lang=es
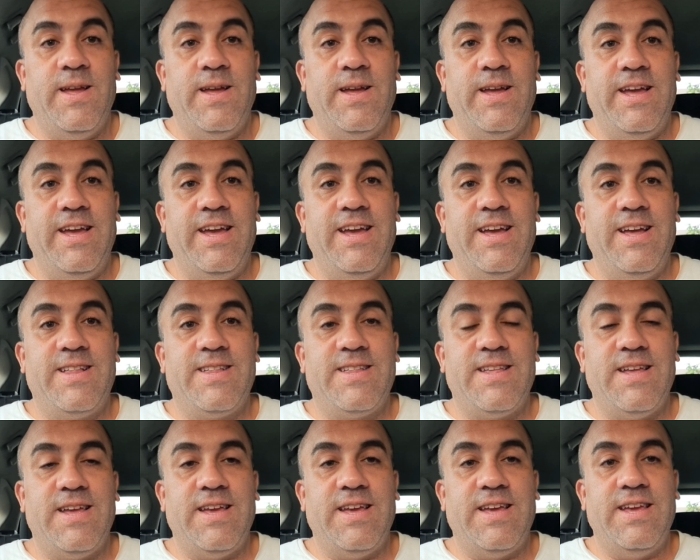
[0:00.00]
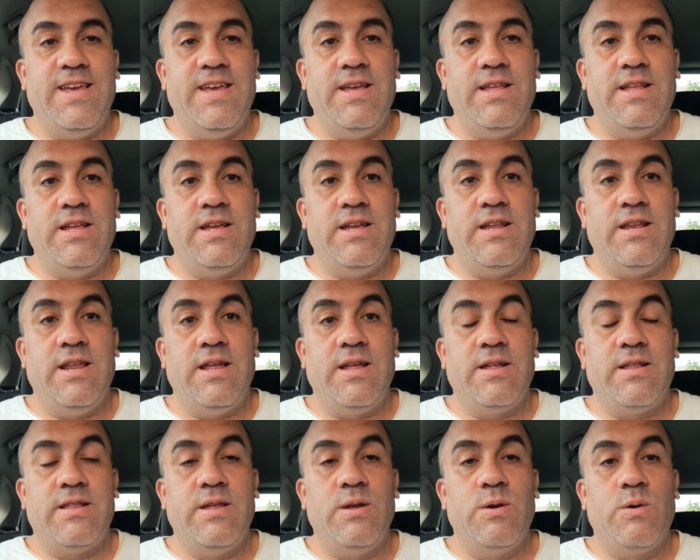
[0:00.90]
Este, y
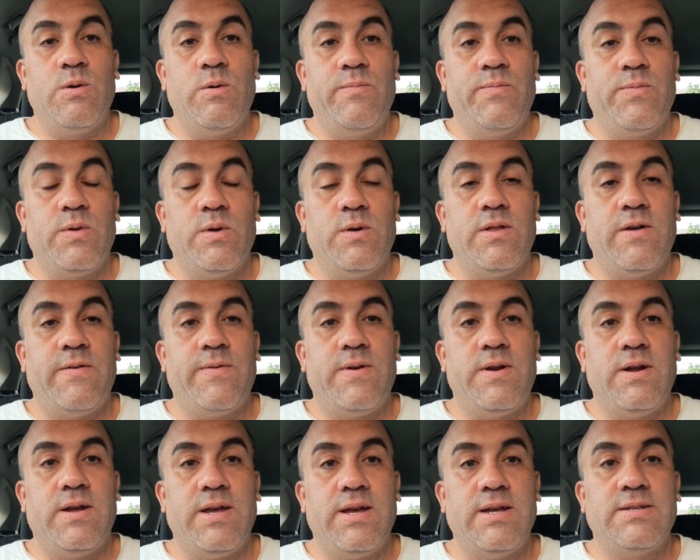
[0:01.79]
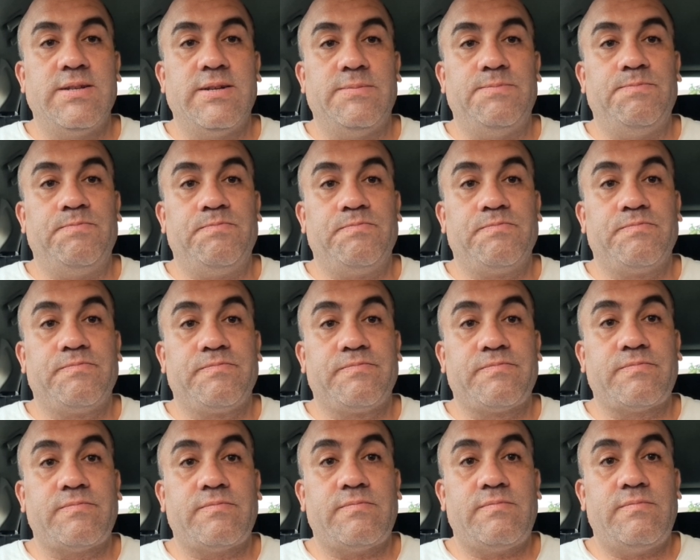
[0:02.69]
les digo con toda franqueza,
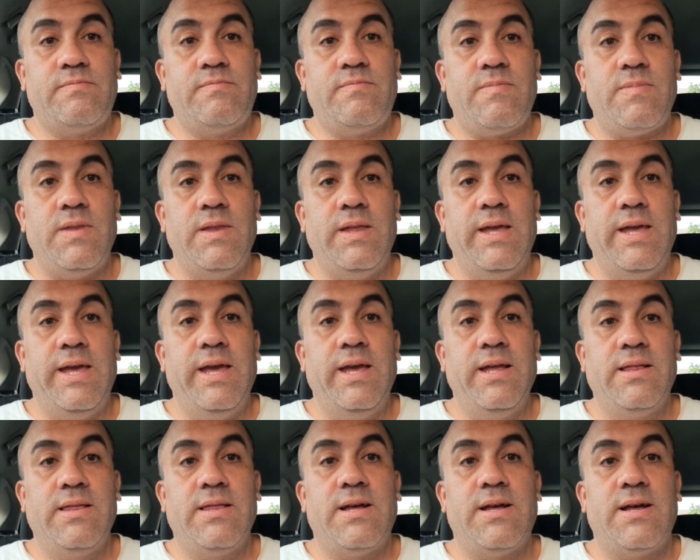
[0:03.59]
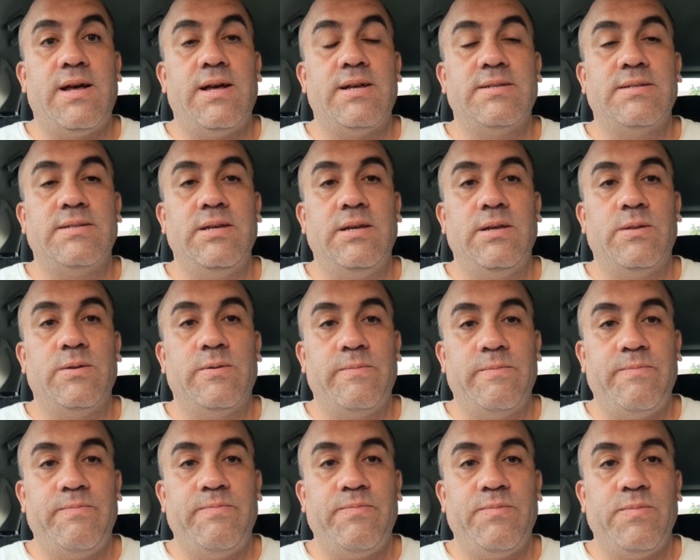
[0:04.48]
esta ha sido
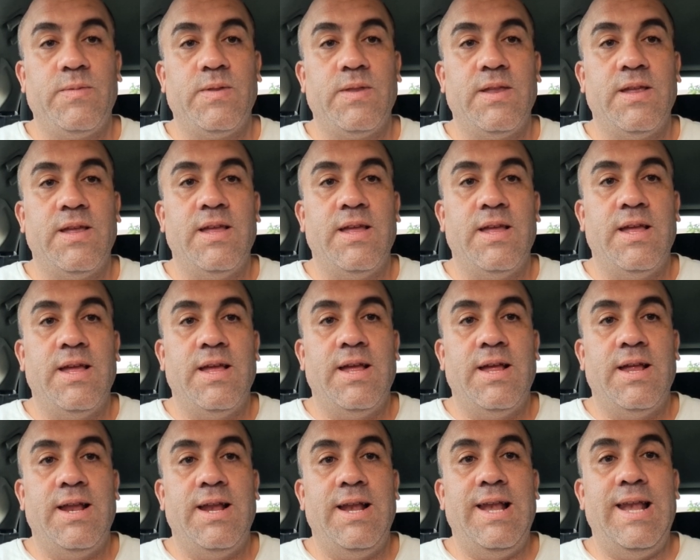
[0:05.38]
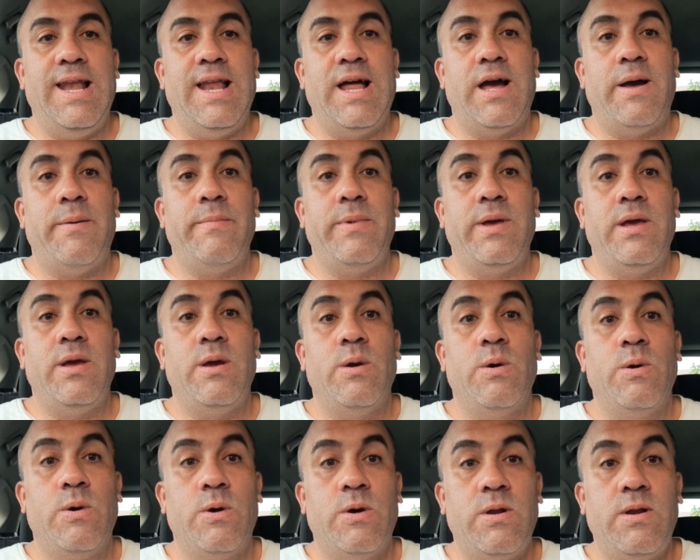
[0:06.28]
la
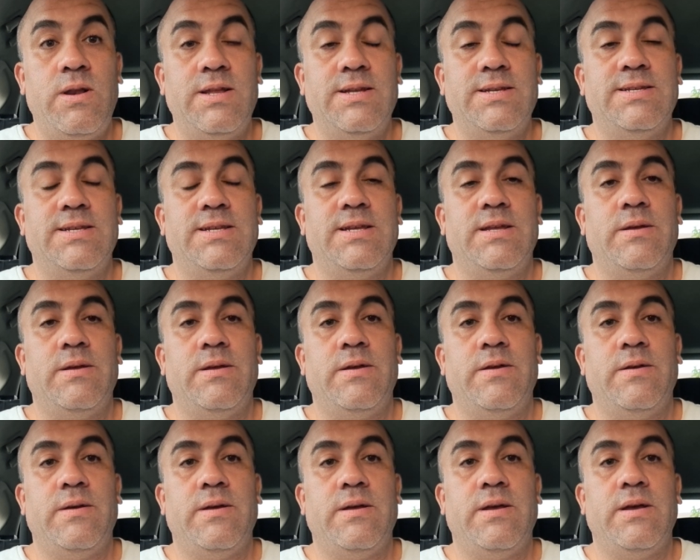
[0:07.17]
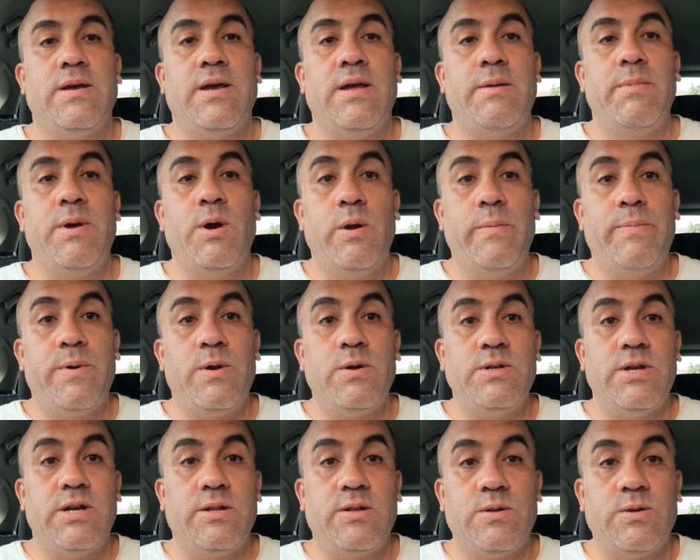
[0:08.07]
mejor, el mejor
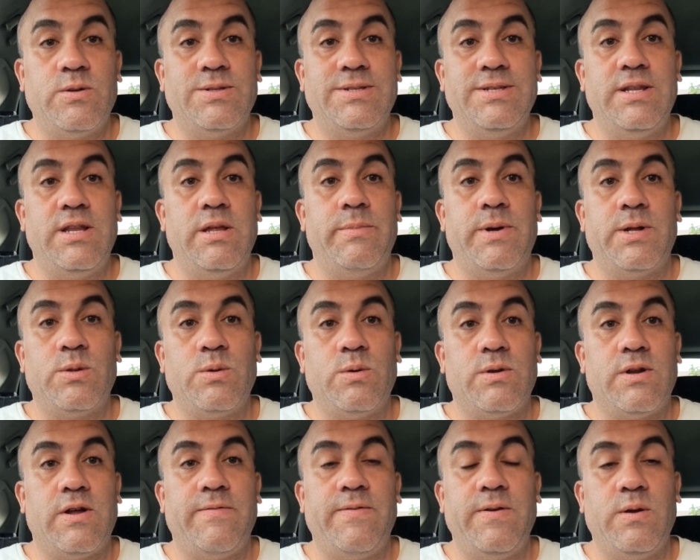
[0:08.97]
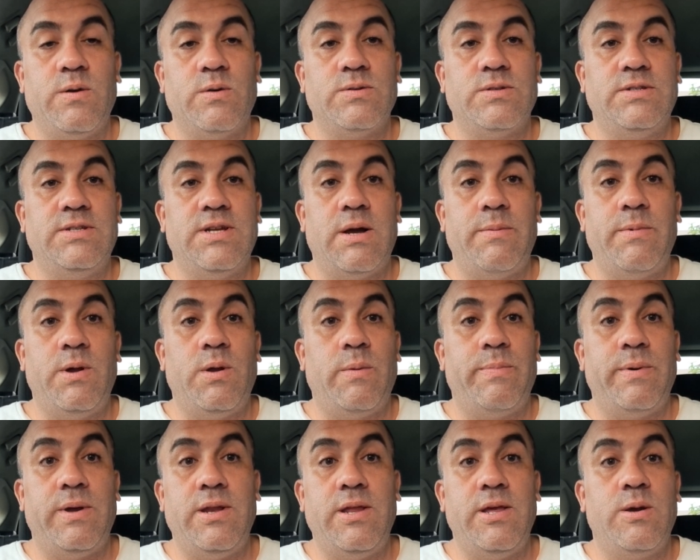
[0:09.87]
proyecto cinematográfico,
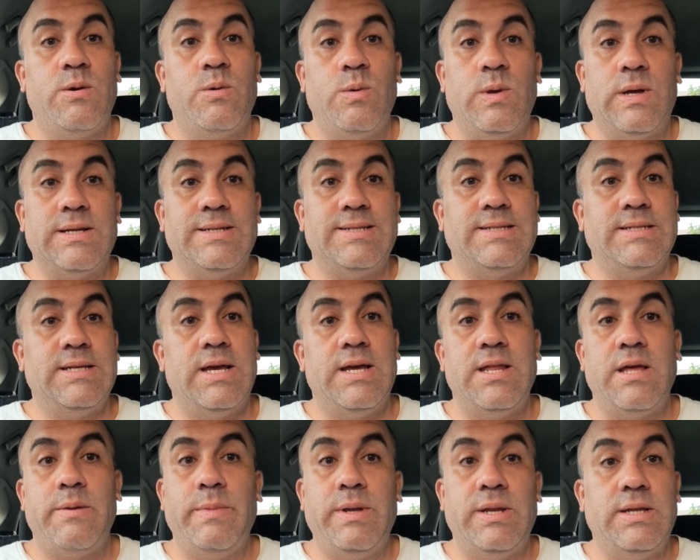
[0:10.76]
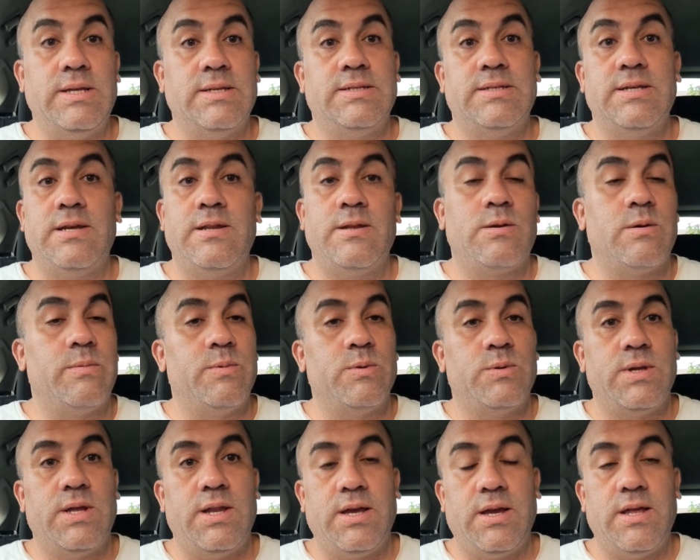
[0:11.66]
llámelo película, serie, miniserie, como
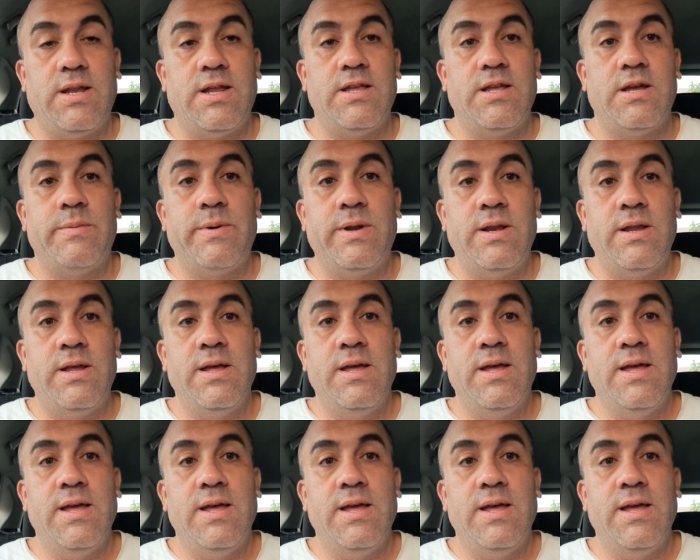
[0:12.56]
ustedes quieran llamar,